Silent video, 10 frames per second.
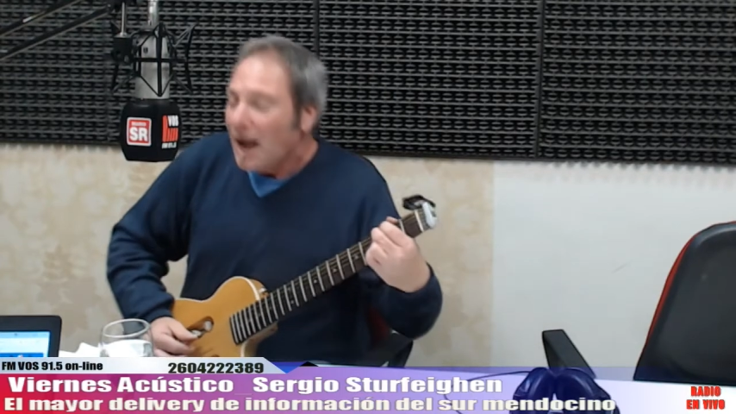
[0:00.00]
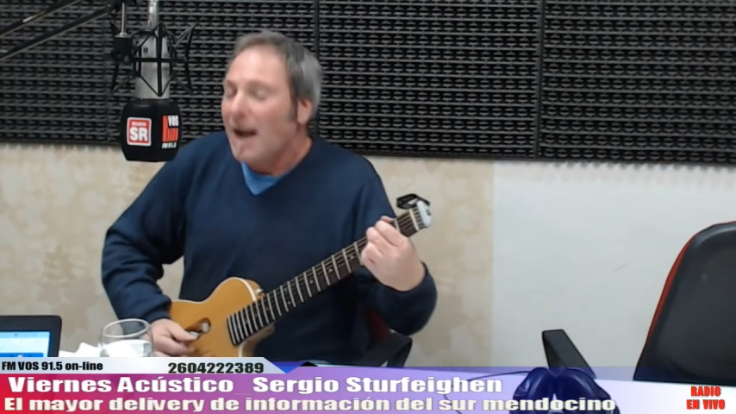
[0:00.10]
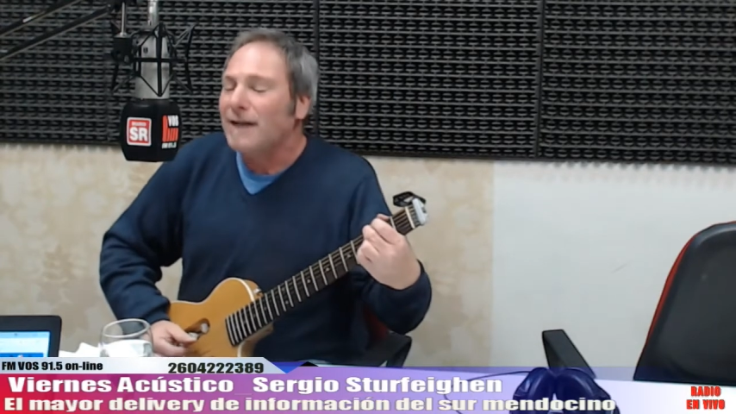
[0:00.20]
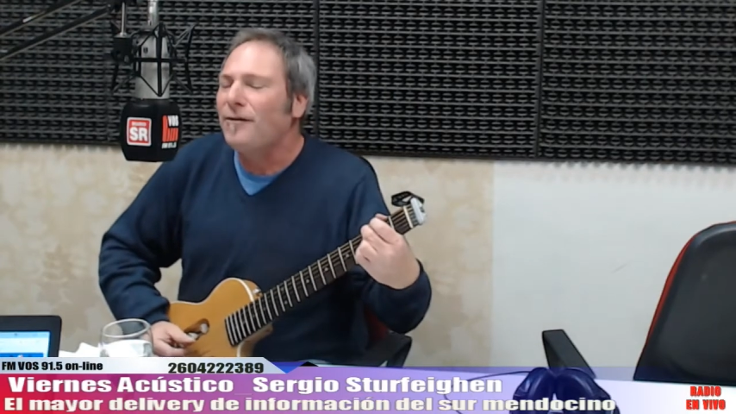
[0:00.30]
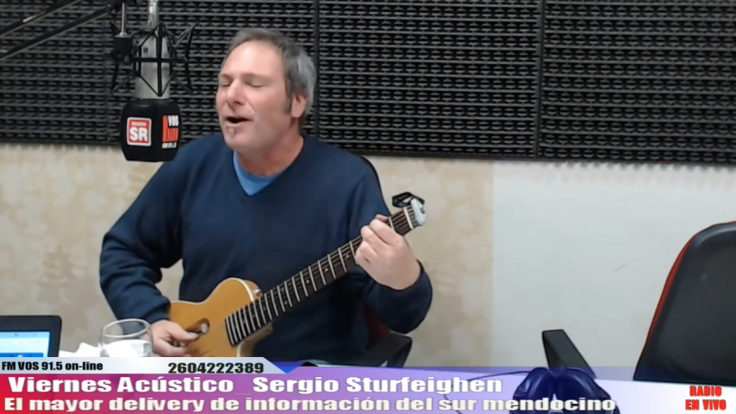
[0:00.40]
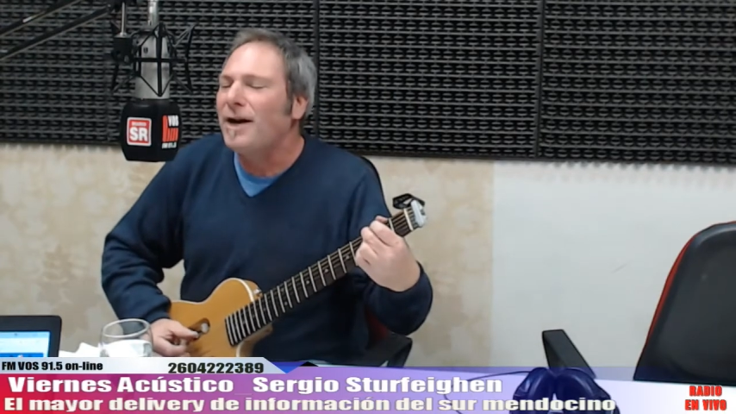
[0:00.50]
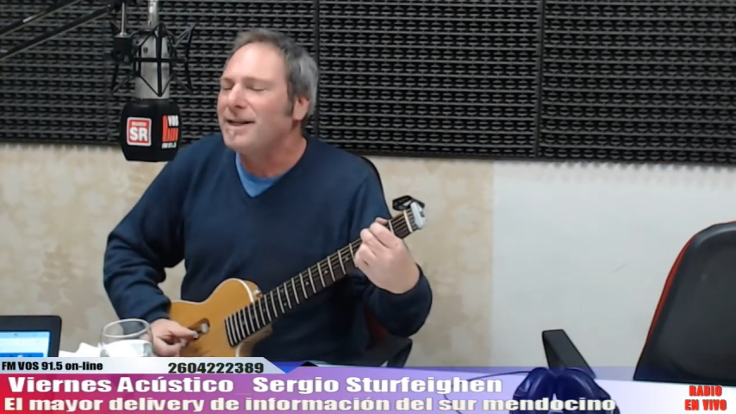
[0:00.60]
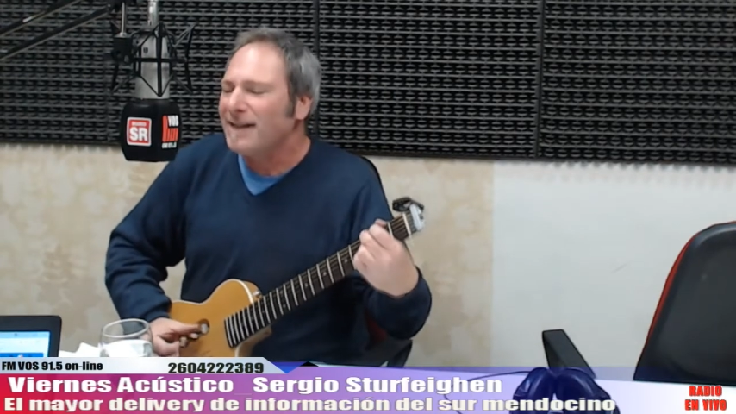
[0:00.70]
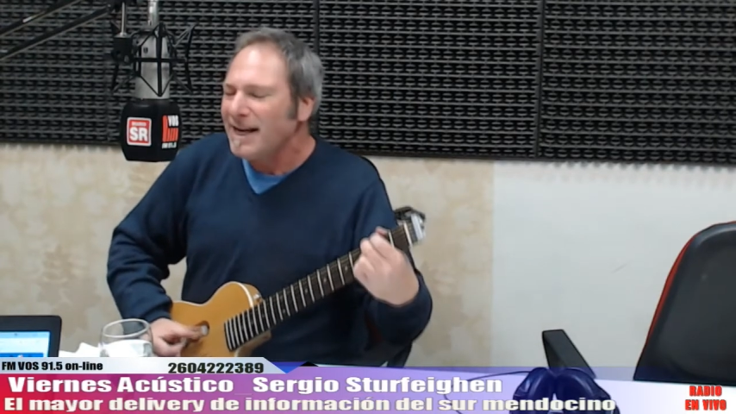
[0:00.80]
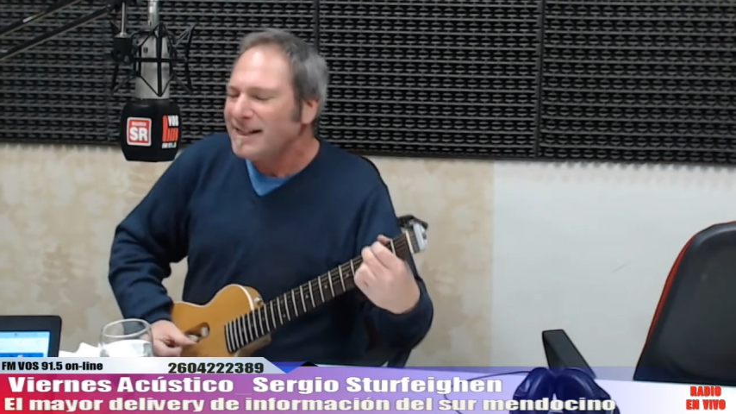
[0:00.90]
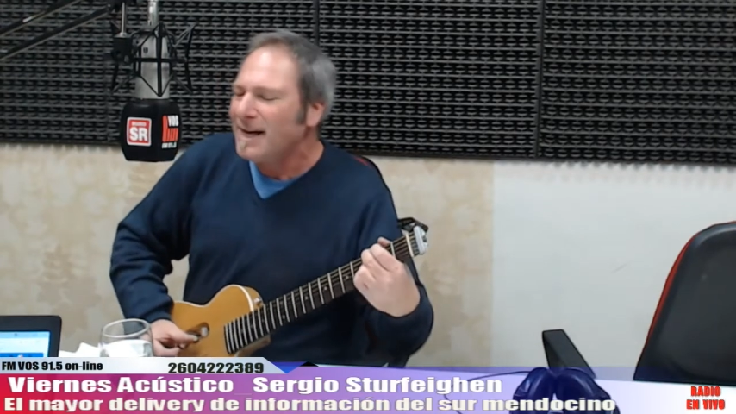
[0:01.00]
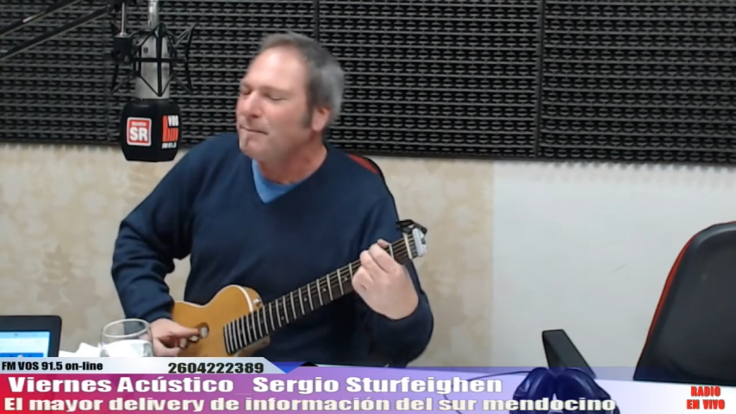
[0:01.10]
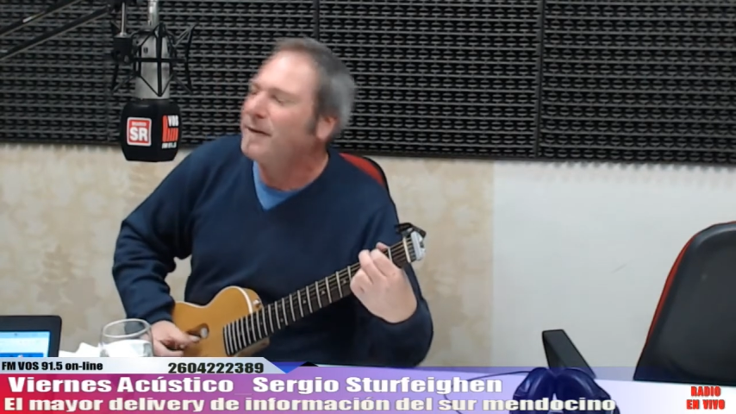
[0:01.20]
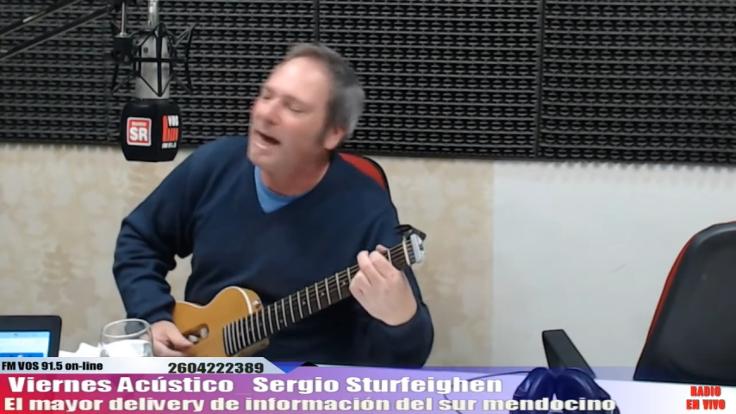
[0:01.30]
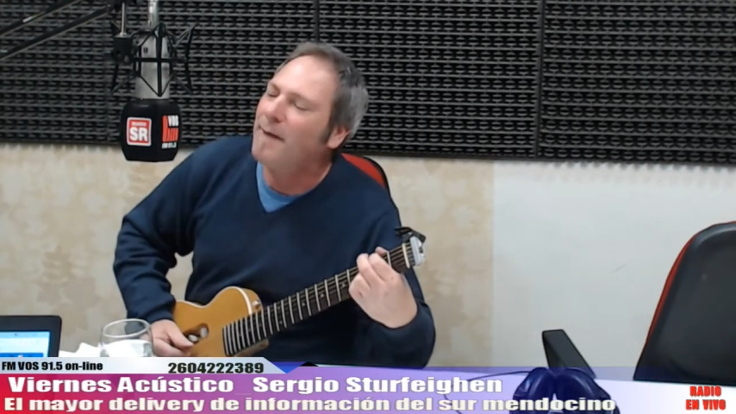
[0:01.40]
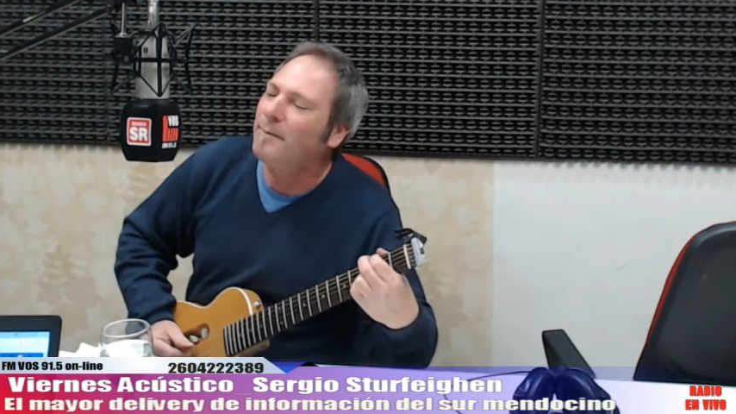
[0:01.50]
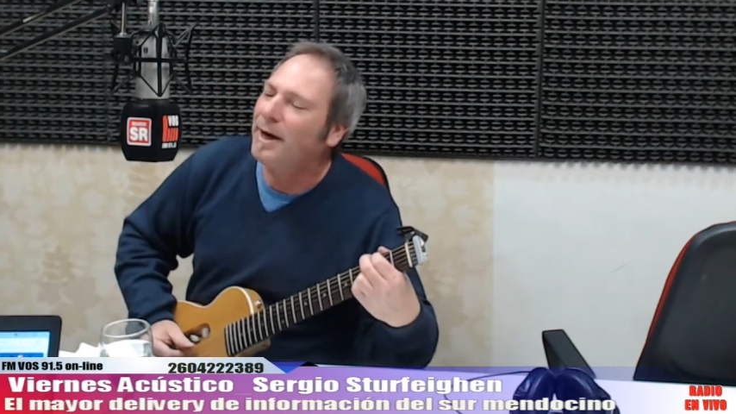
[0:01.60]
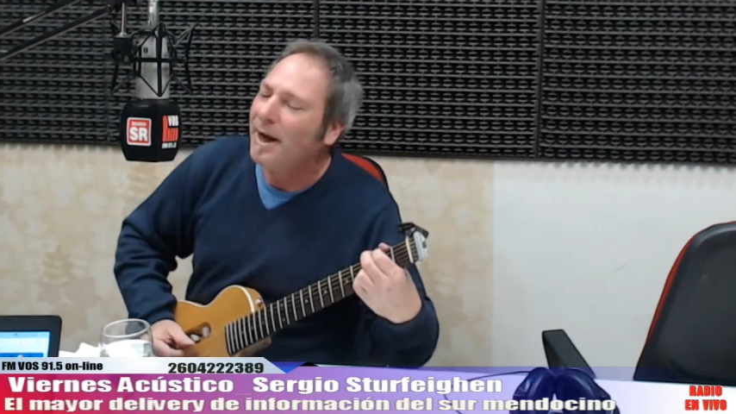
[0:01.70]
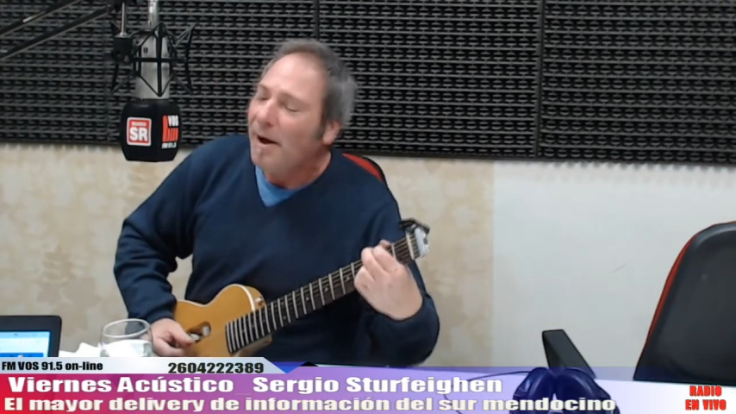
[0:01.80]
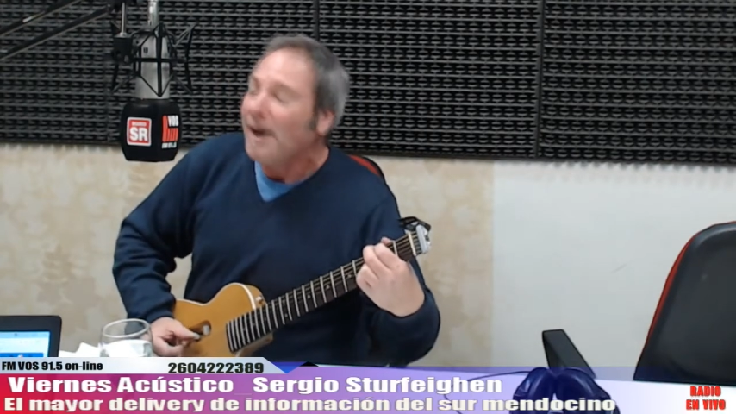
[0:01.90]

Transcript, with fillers: Las flores de septiembre,